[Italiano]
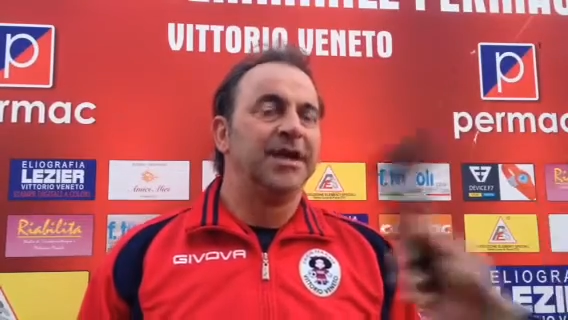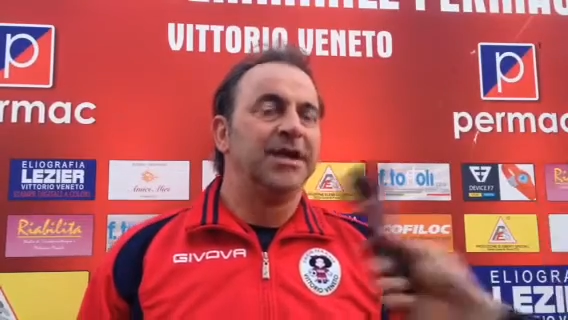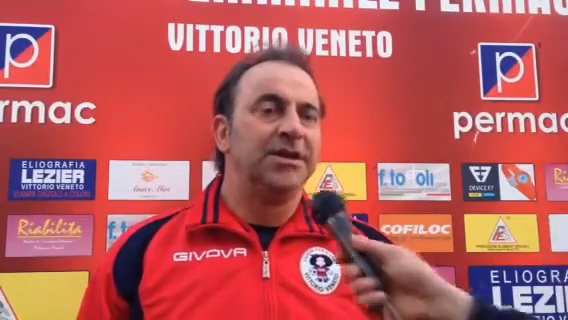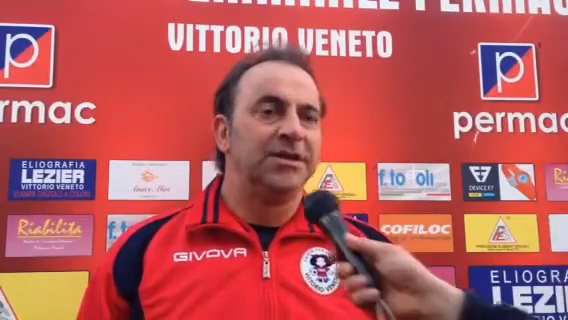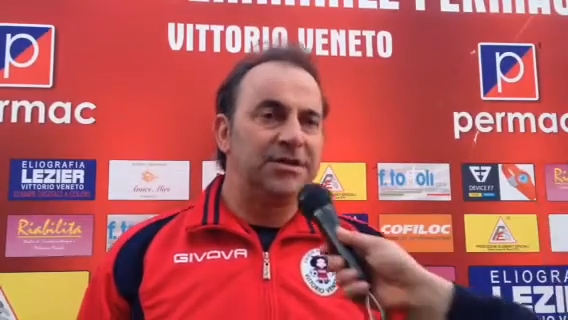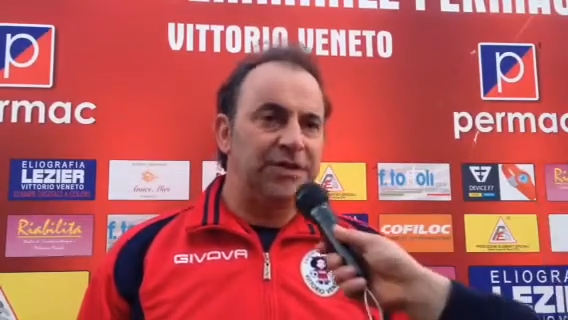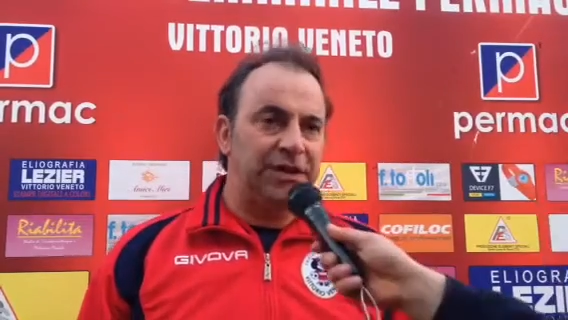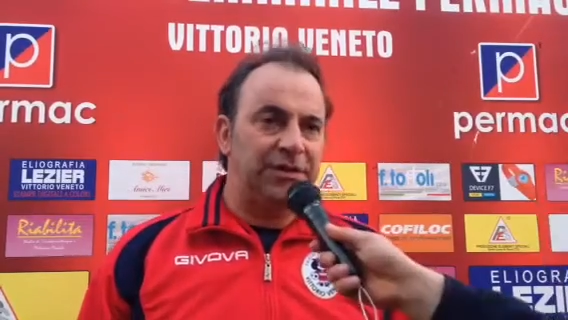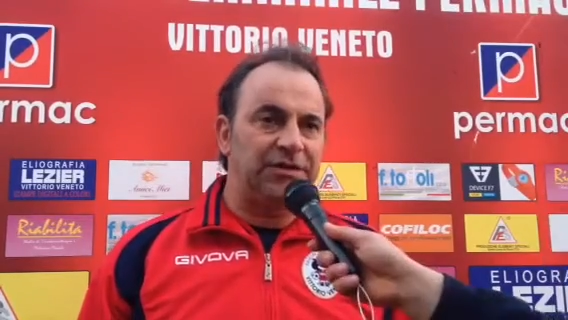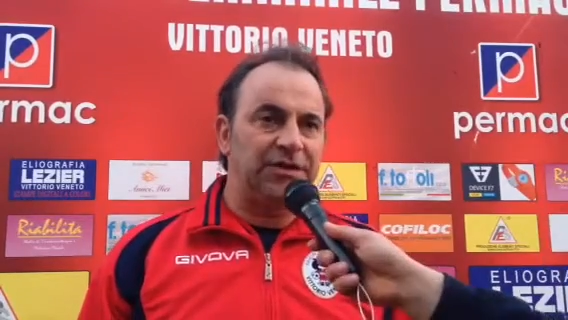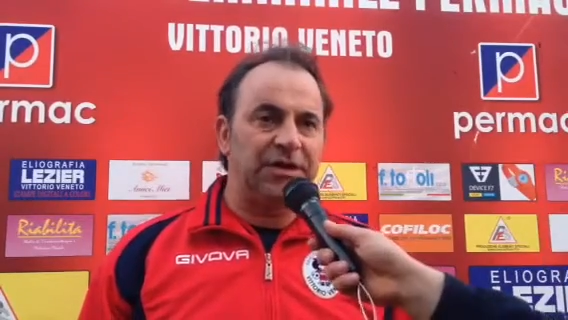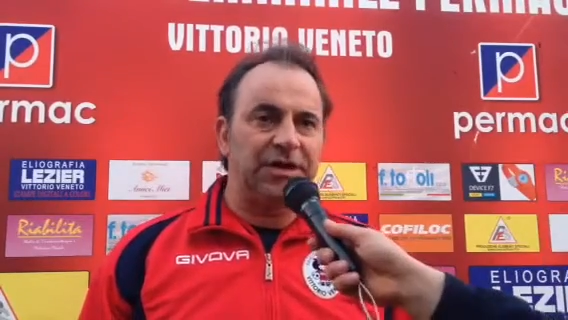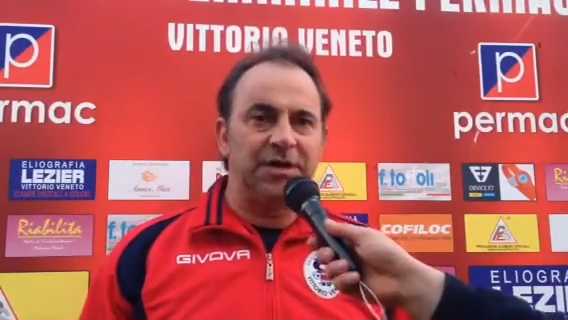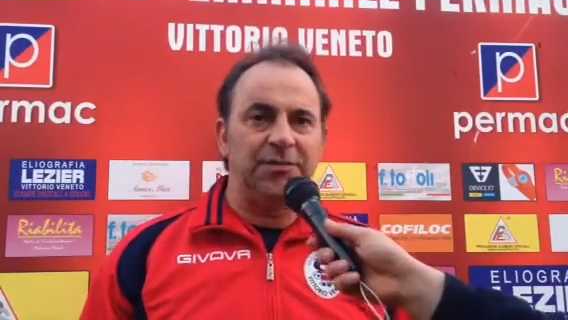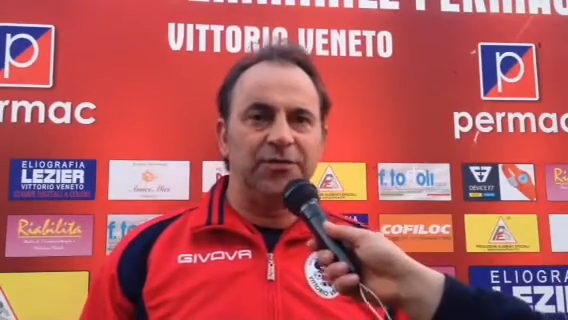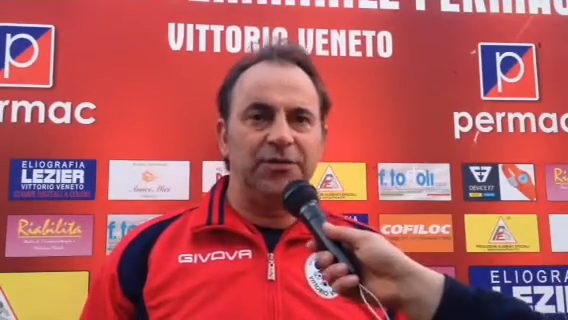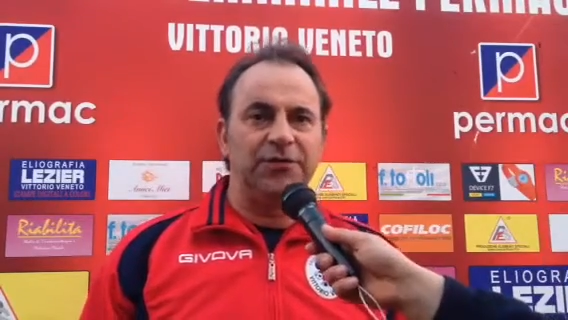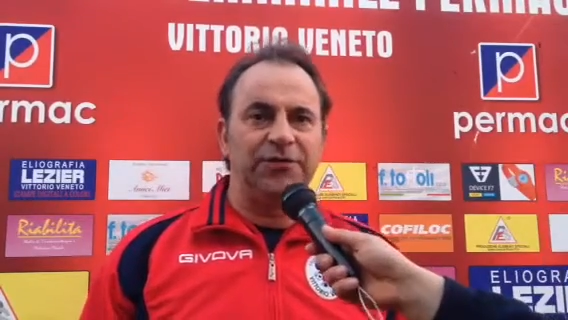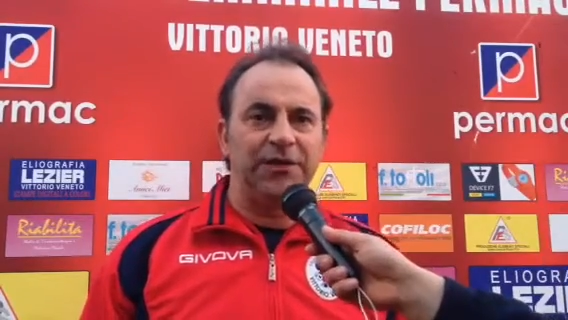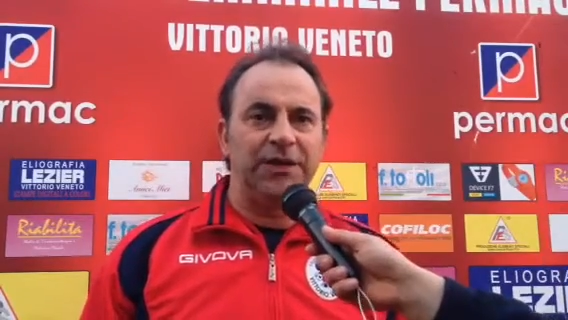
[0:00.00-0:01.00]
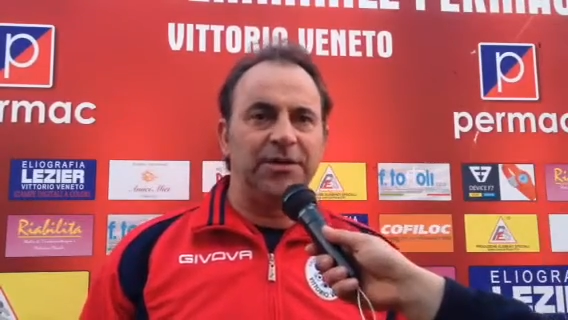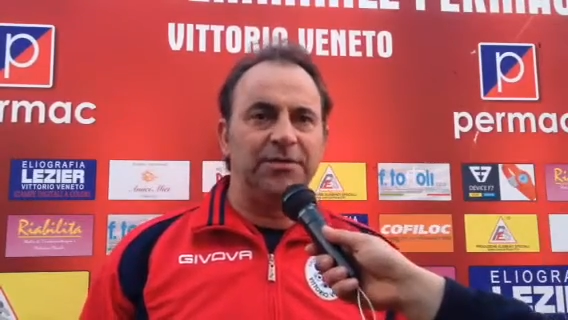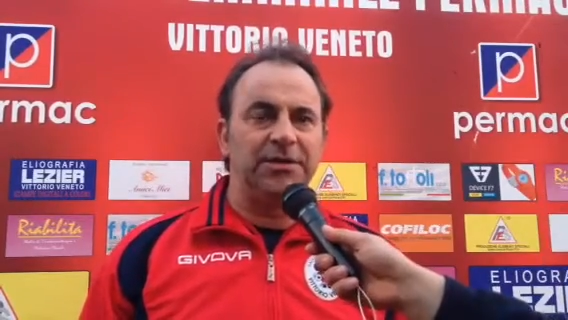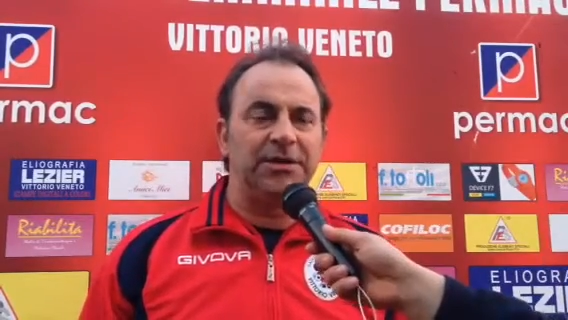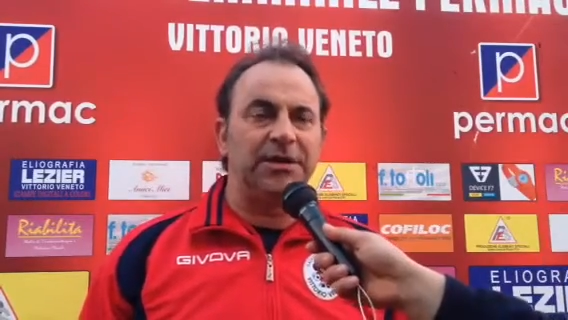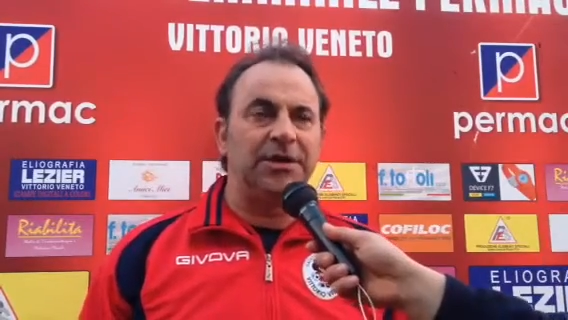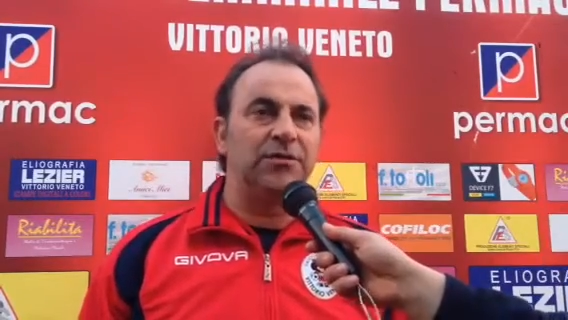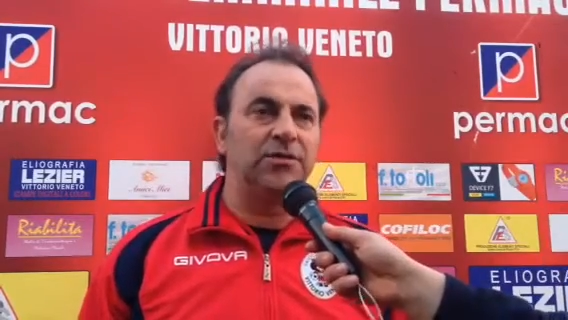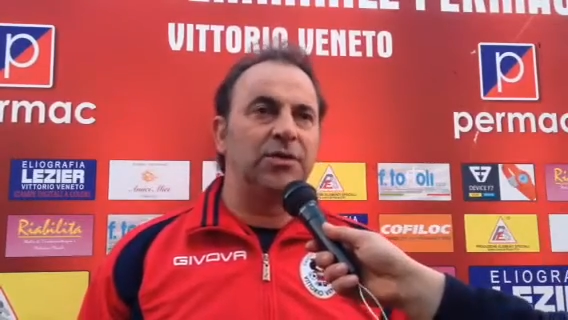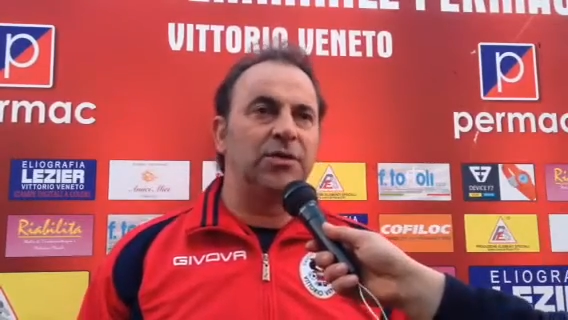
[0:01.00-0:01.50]
Sì, cerchiamo di farla
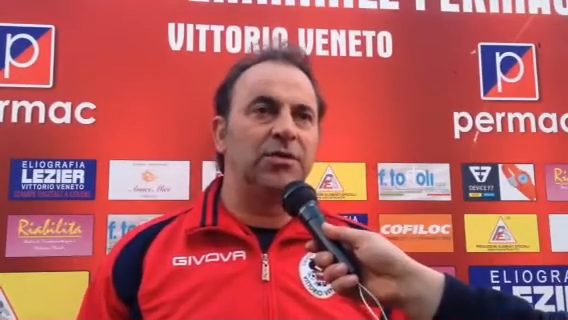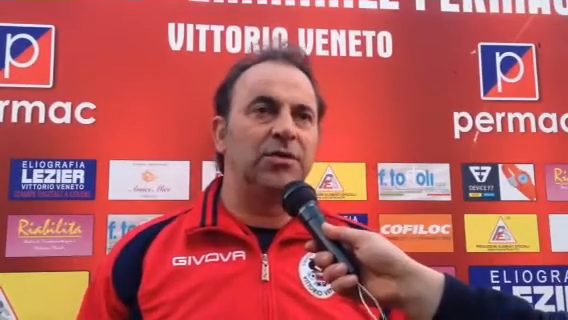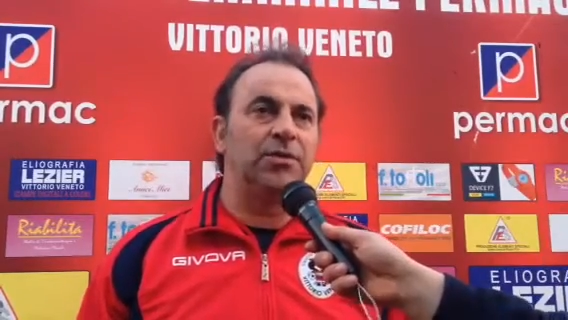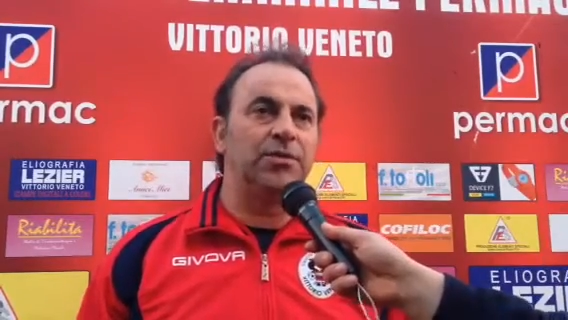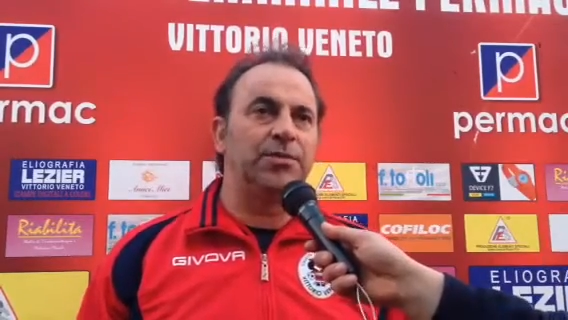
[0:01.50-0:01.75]
amichevole